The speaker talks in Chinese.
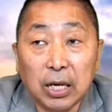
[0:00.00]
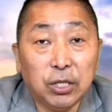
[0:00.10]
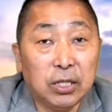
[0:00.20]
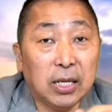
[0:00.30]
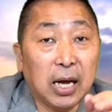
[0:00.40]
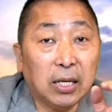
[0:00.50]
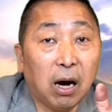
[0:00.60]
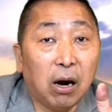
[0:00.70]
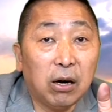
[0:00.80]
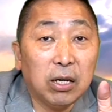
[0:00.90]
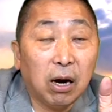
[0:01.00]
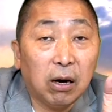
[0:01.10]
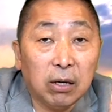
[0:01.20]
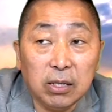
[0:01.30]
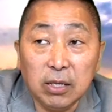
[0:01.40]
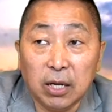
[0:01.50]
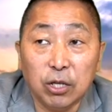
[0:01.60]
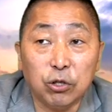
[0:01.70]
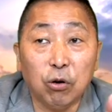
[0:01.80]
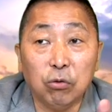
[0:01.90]
但是现在呢，二零二零年
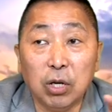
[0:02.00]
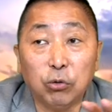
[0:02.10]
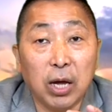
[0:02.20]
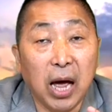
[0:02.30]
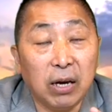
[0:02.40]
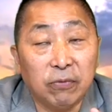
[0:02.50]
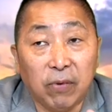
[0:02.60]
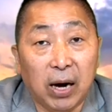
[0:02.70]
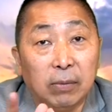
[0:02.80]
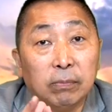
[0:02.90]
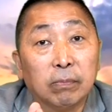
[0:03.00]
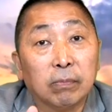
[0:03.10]
的时候呢，对阿法